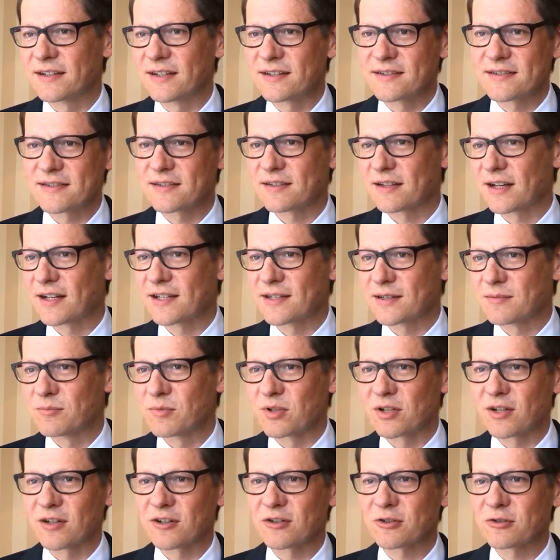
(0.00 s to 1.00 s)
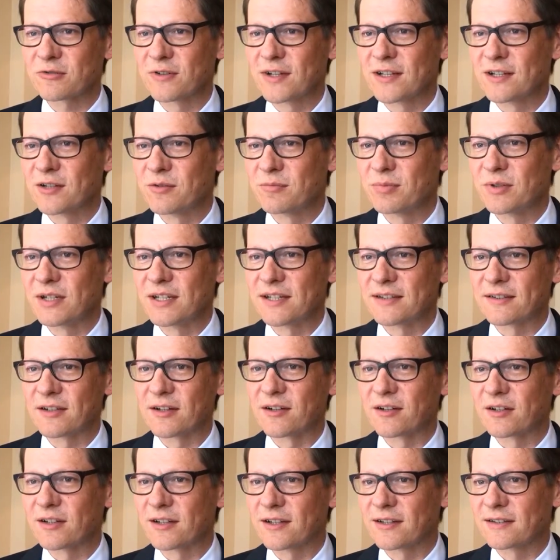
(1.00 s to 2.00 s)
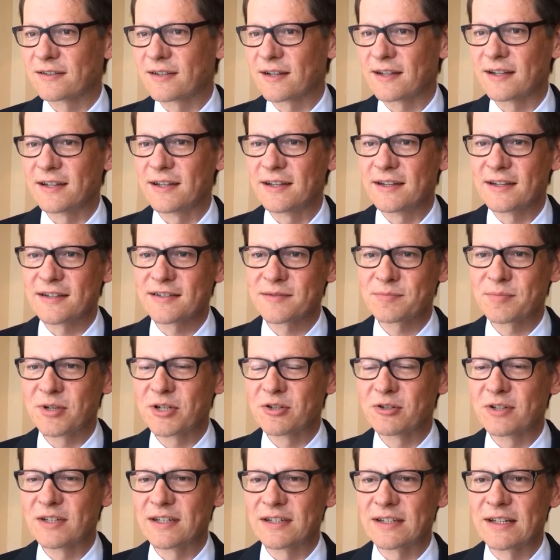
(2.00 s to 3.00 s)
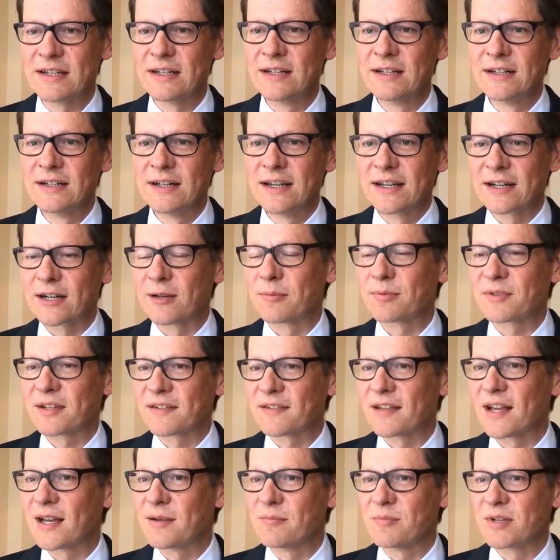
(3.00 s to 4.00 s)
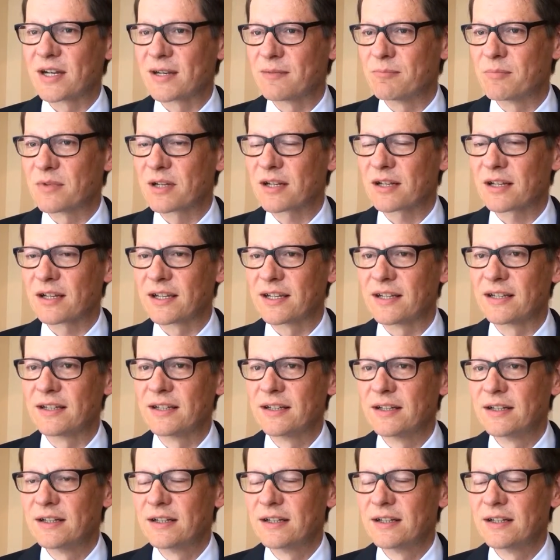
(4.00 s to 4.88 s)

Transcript: Jetzt reden wir aktuell über Italien, die Regierungsbildung. Ich glaube, das haben wir immer ein bisschen.